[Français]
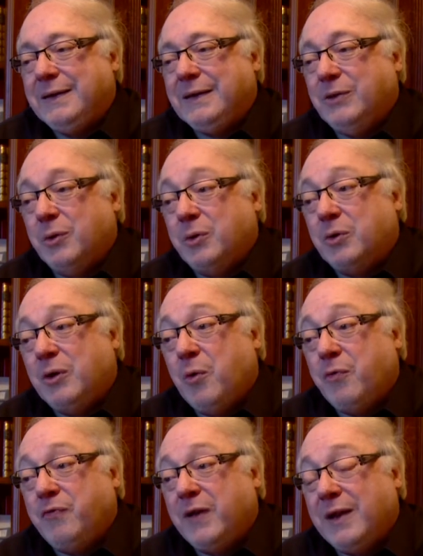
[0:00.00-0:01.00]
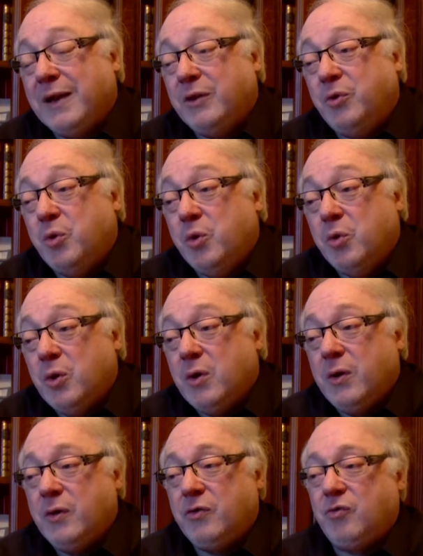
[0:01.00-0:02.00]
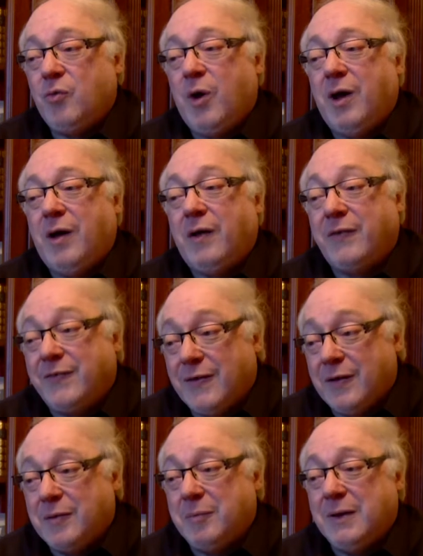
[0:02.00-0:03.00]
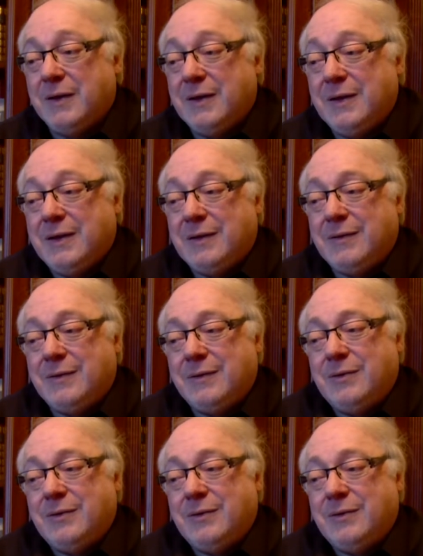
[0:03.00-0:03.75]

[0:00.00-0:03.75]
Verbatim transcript: Et donc le fait que les deux soient ensemble euh,